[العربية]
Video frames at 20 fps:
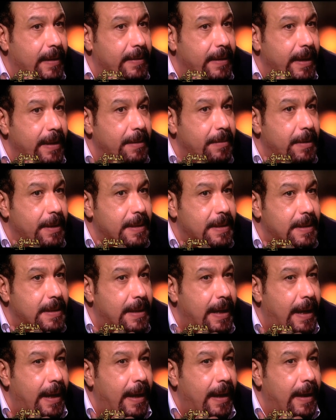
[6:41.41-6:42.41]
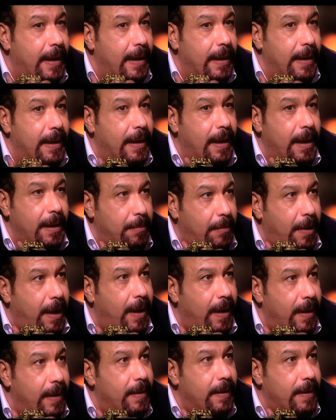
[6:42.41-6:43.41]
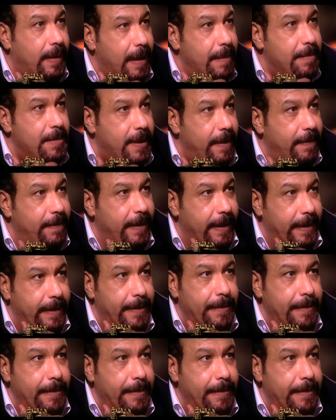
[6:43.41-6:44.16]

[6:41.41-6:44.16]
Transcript: تقريبا الساعة 4 5 الفجر